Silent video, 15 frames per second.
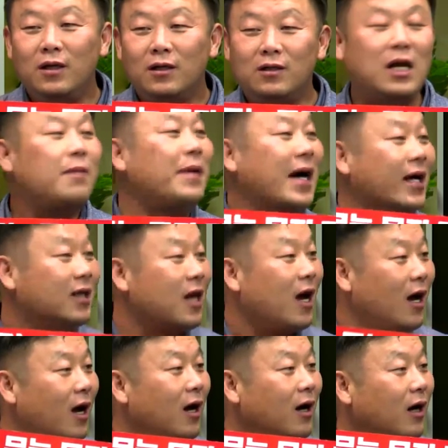그냥
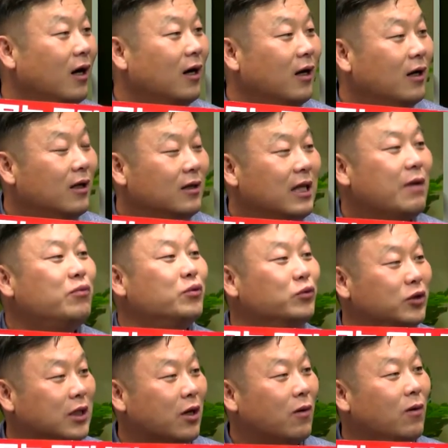망했다. 내부
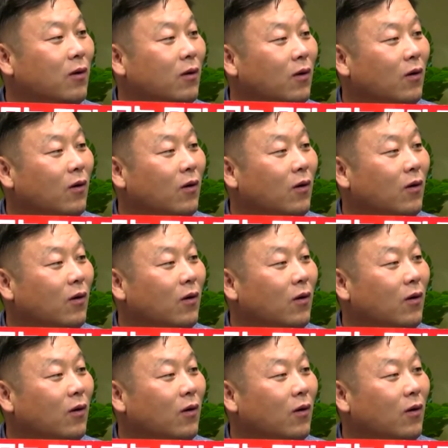문제로.